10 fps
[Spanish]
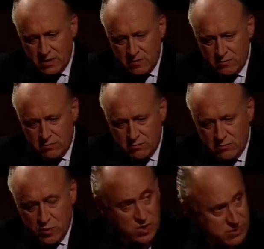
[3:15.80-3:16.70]

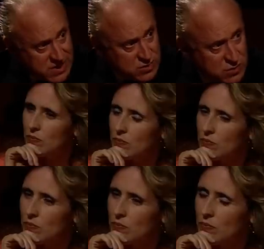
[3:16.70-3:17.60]
no es vasco,
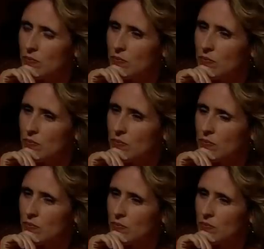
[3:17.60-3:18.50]

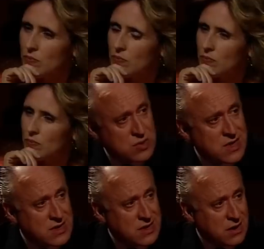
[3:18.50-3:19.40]
hasta cierto punto está
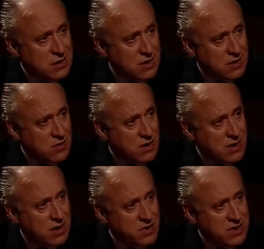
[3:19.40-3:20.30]
enraizado a
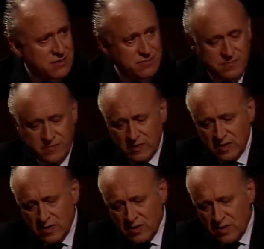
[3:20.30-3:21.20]
aquella vida,
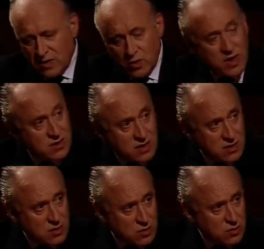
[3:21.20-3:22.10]
no ha
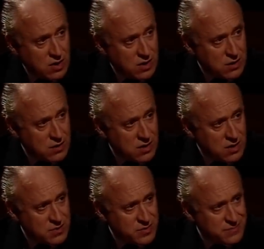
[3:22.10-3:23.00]
entendido nunca el
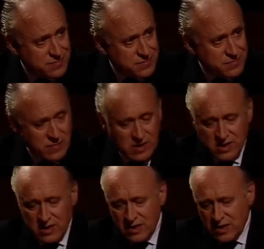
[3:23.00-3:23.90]
nacionalismo,
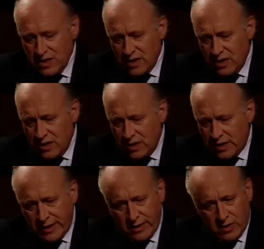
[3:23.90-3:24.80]
y
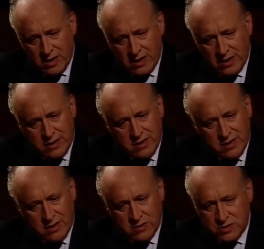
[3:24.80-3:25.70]
creo que el
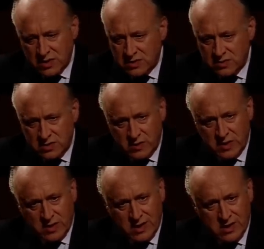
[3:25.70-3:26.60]
decir que los textos de
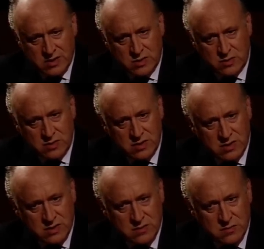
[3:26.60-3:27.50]
Sabino Arana son
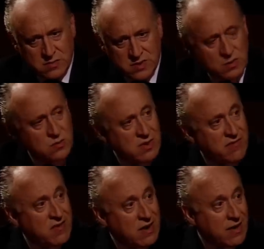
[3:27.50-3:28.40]
de segunda
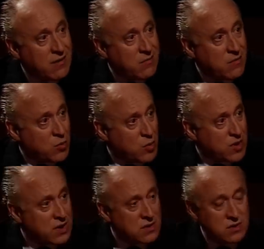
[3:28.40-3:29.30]
fila, como lo
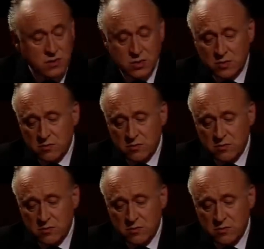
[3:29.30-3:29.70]
haya dicho,